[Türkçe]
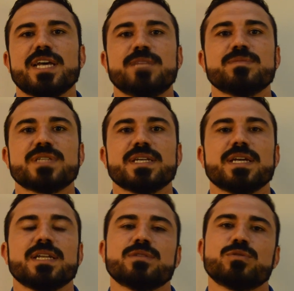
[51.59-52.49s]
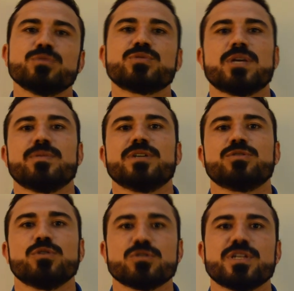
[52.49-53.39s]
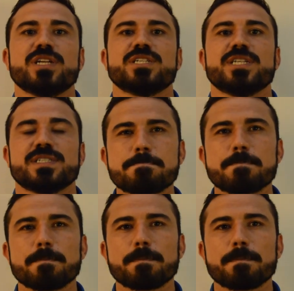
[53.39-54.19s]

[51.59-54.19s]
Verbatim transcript: elimizden gelen tüm çabayı göstereceğiz.